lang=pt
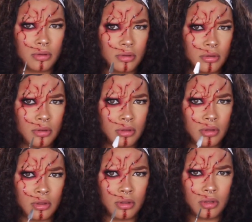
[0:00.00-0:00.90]
Vejo
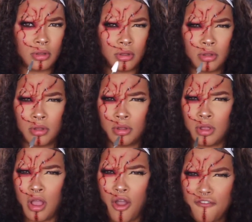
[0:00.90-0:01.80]
coisas.
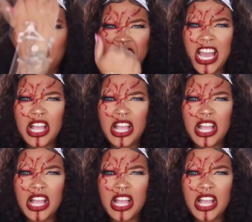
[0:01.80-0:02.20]
Vem cá,